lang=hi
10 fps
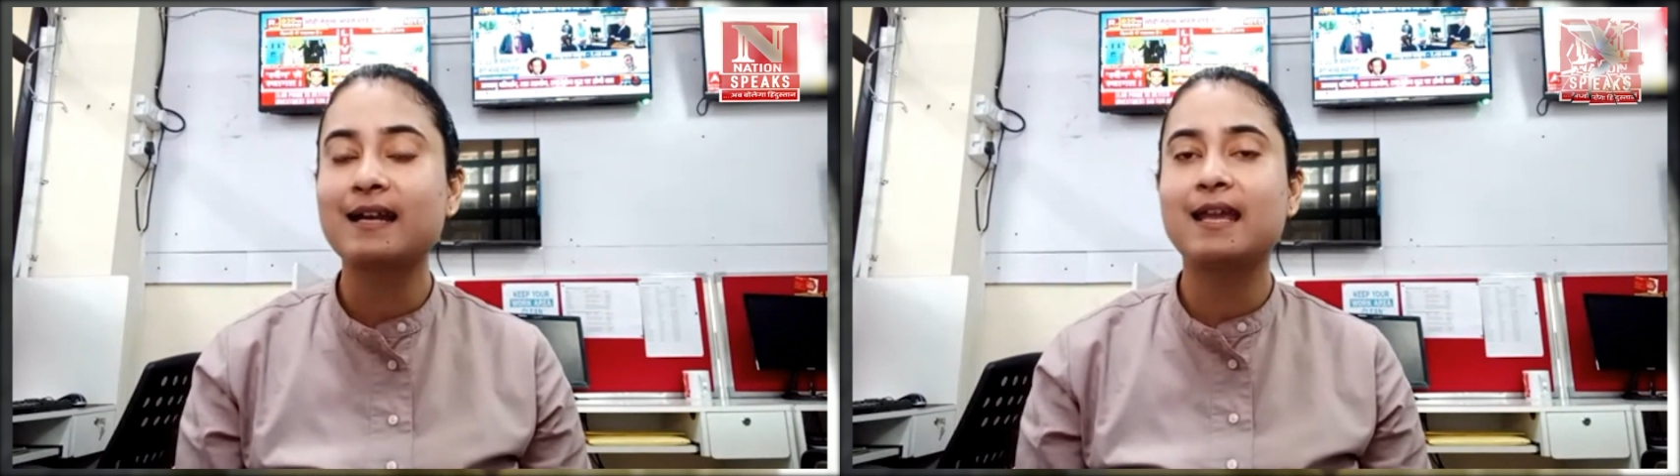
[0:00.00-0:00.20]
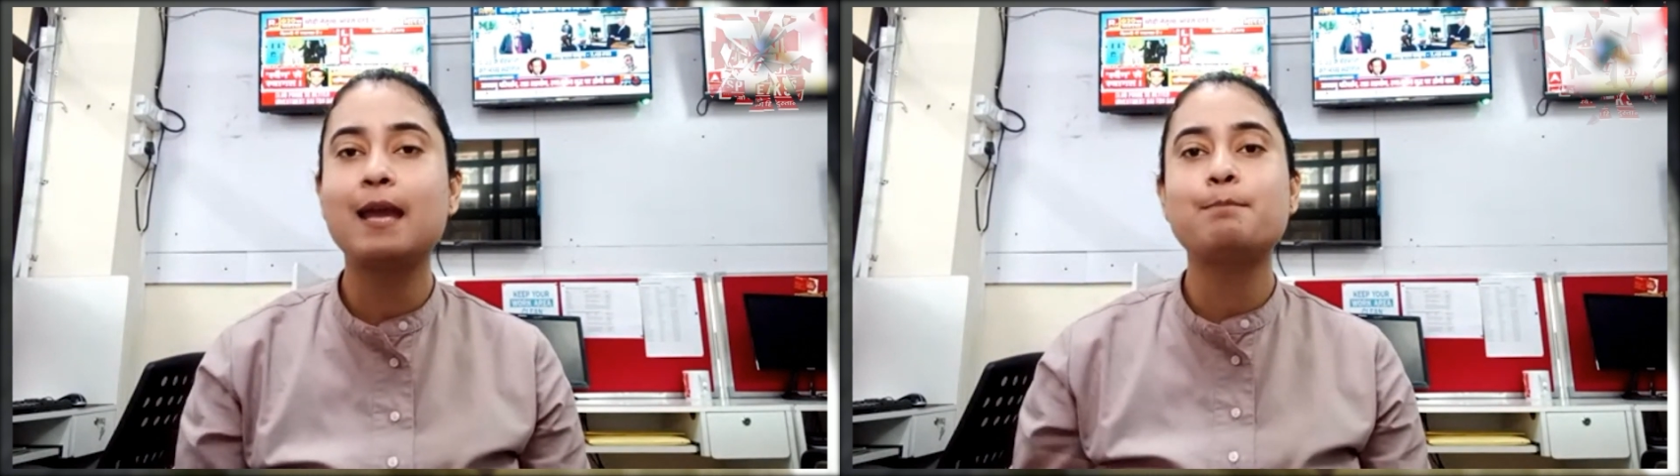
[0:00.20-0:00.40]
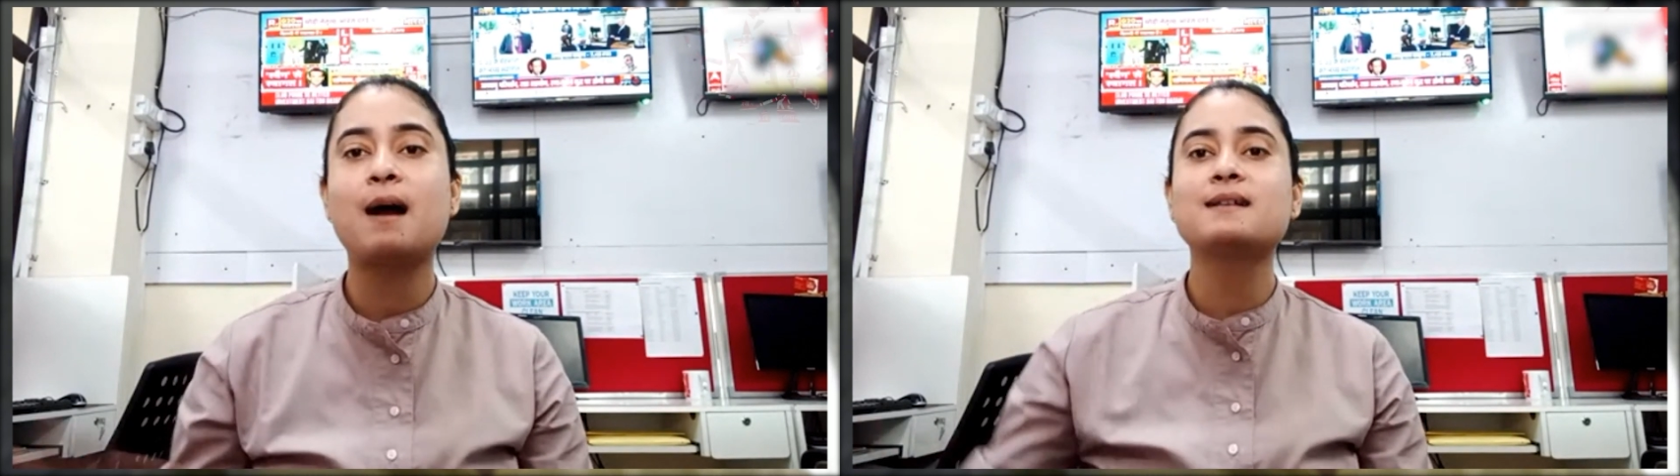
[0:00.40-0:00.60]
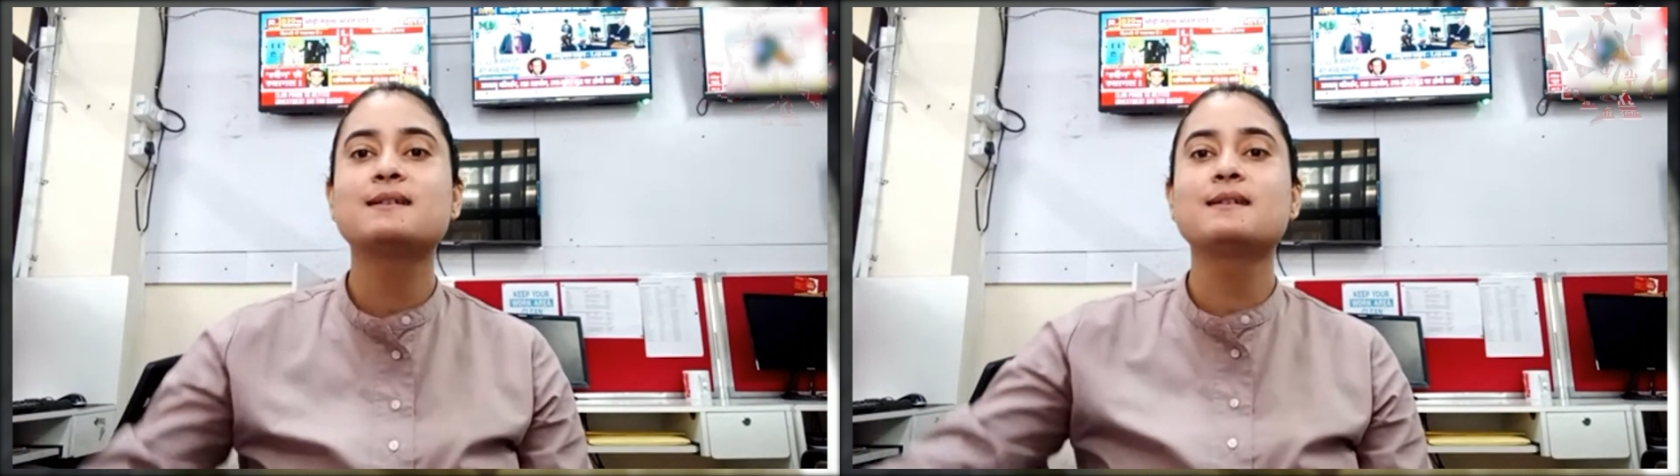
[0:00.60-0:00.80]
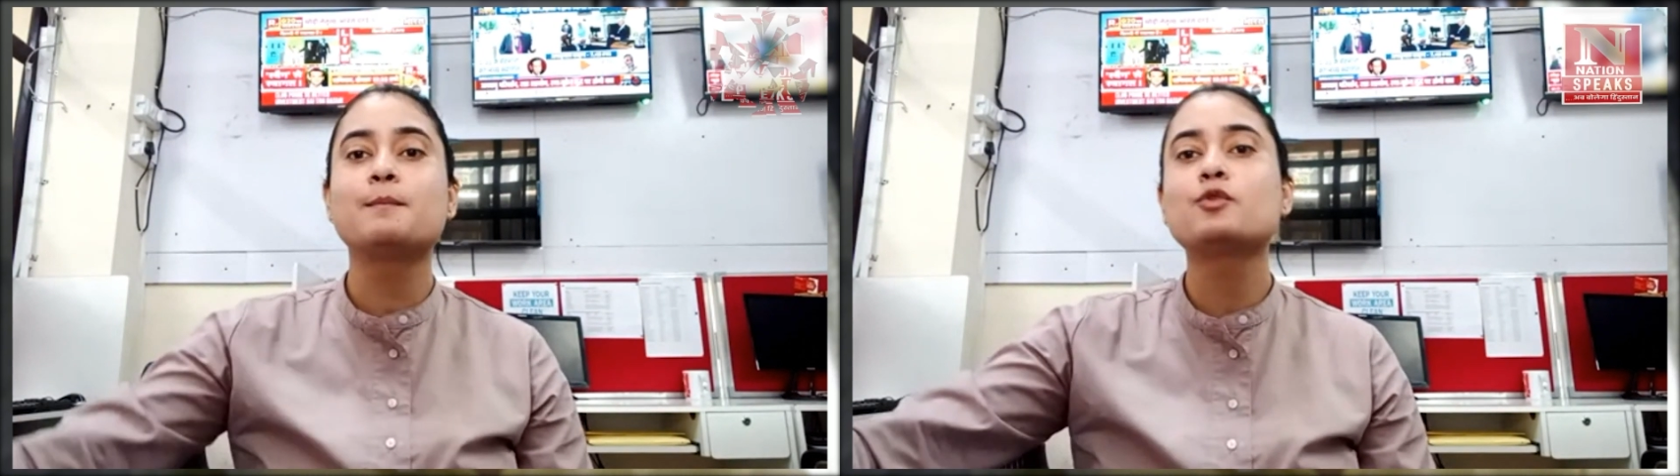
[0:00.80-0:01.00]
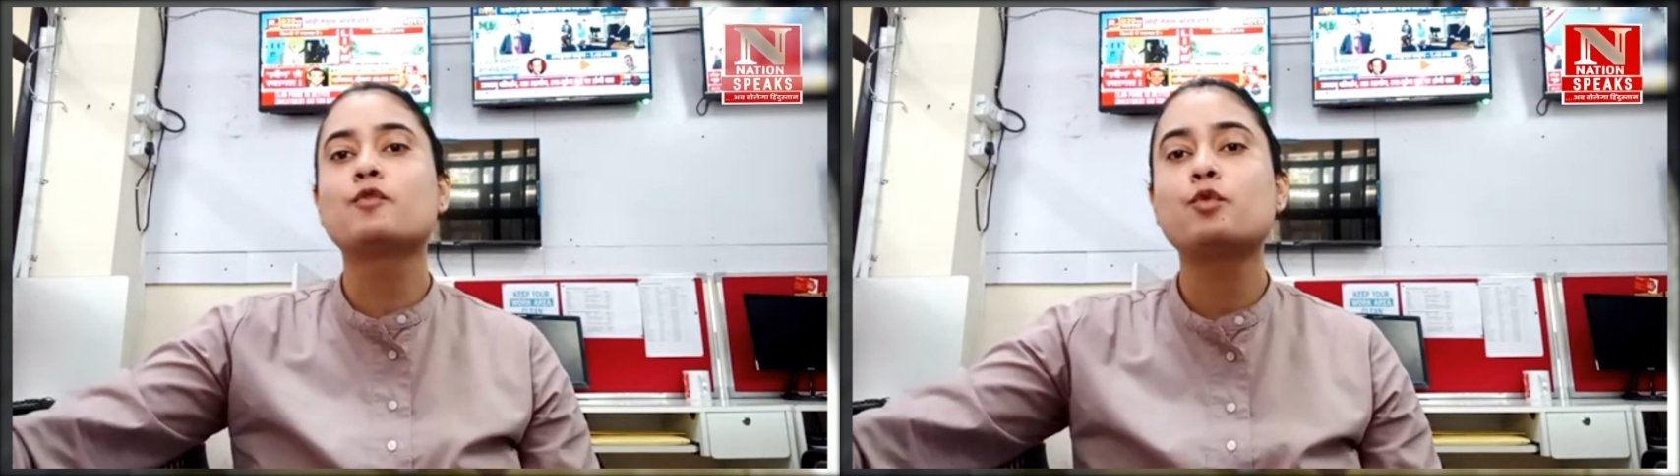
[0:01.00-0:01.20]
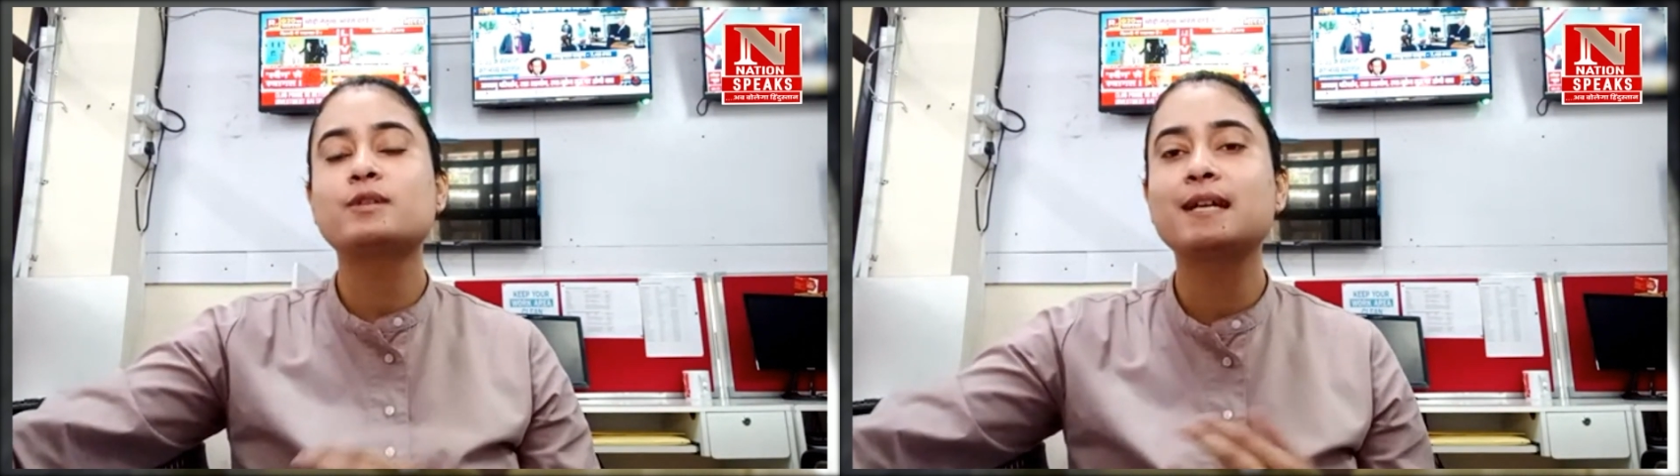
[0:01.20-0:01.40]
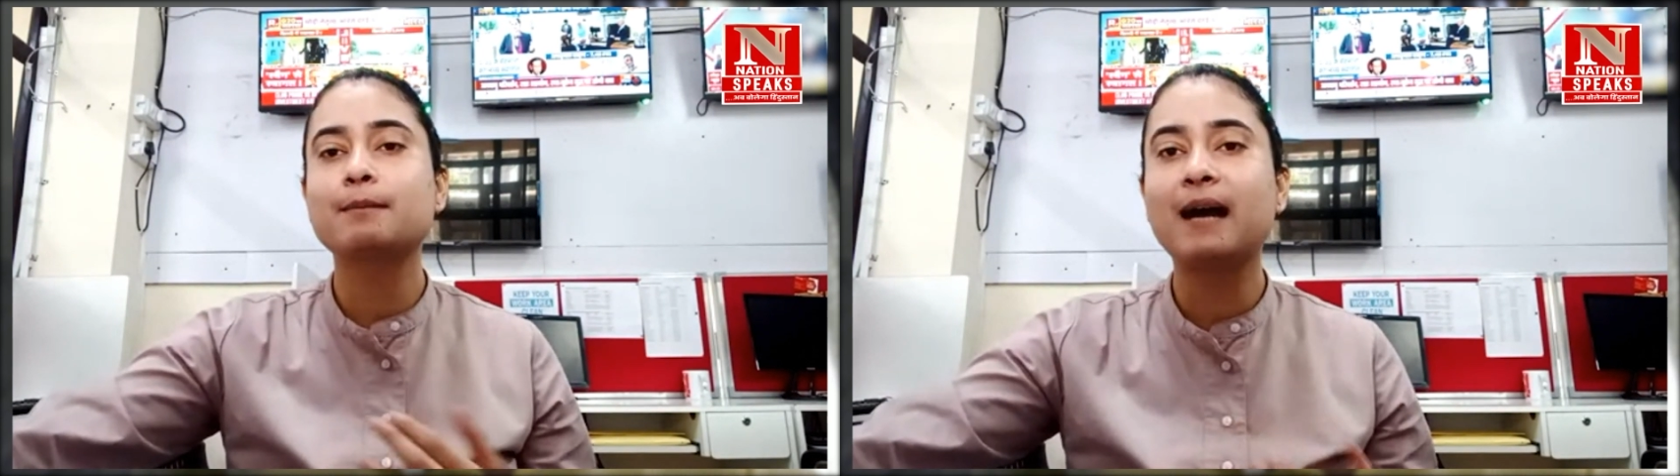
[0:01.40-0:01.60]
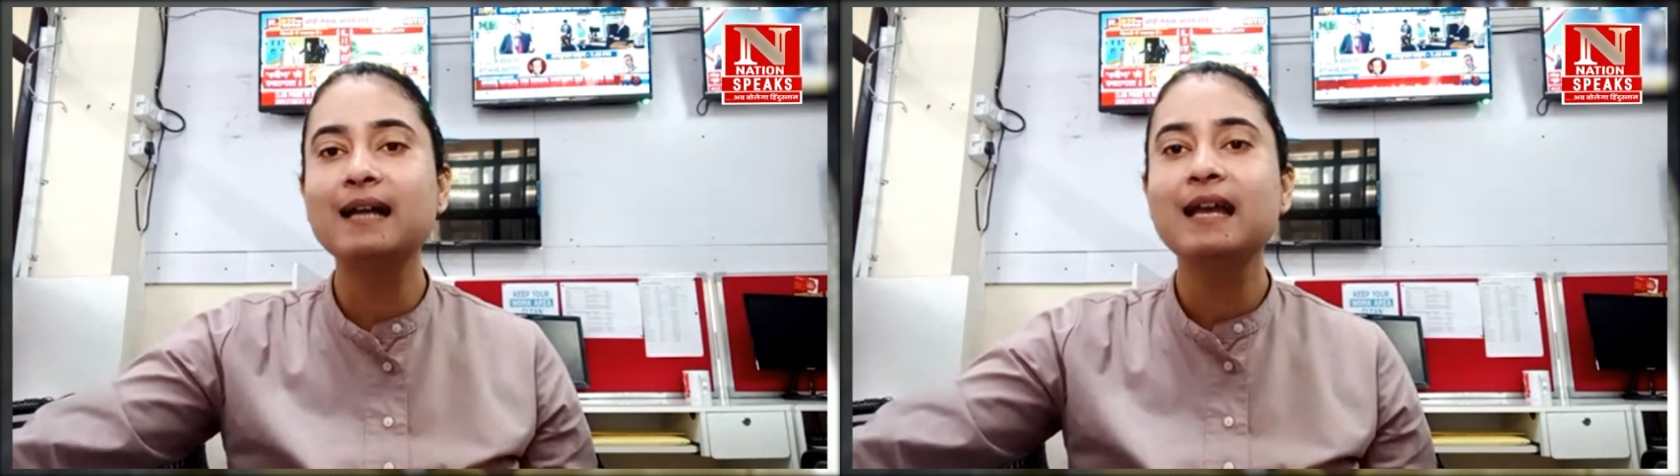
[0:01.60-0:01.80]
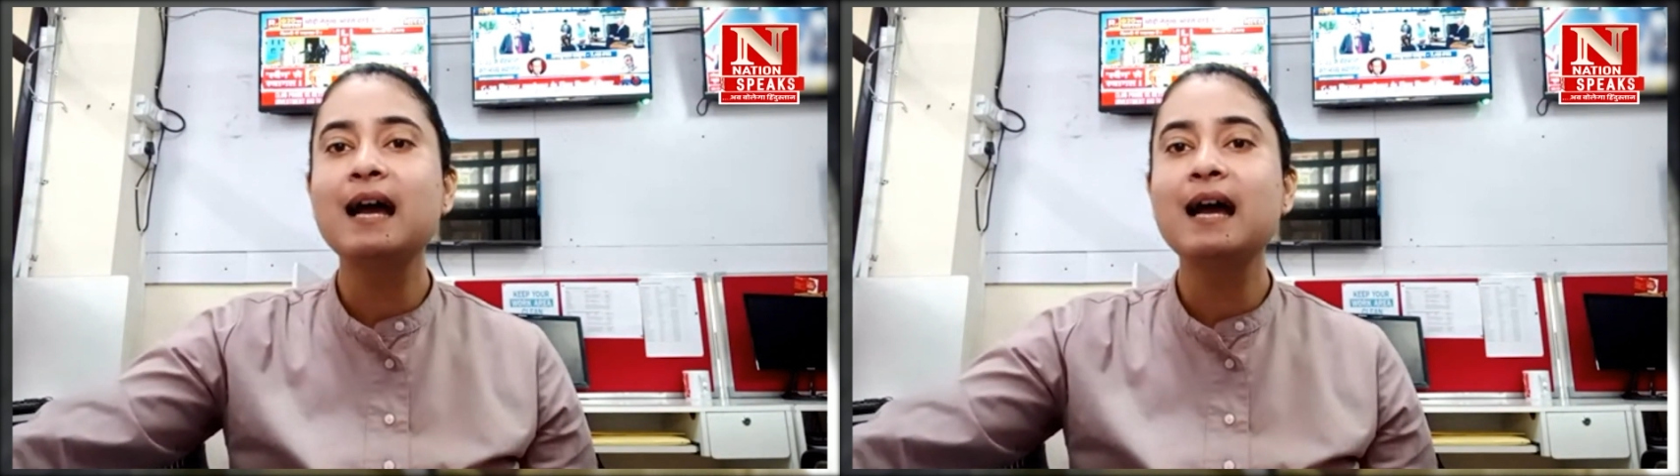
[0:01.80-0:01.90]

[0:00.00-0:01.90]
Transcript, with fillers: रहे हैं पांच सितंबर को वोटिंग के बाद